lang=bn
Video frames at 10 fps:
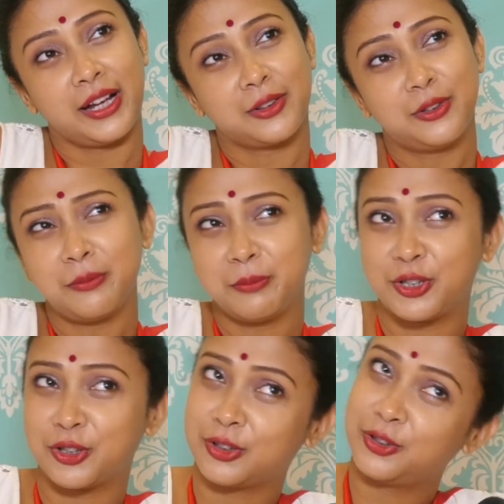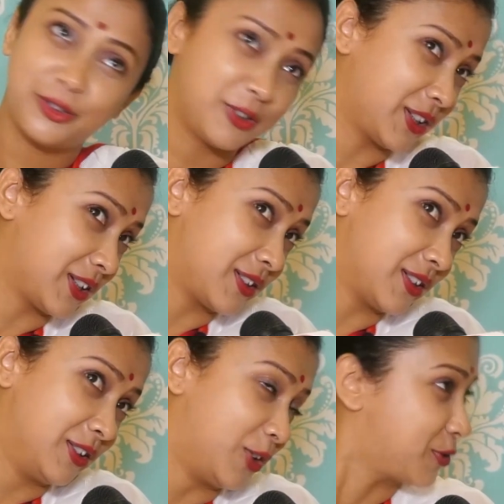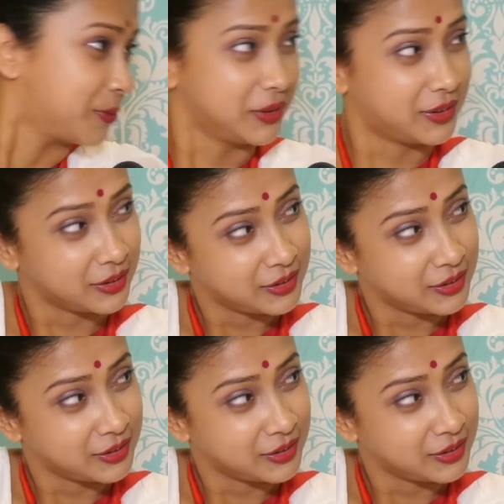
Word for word: একদম বিসর্জন হয়ে গেছে দশমীতে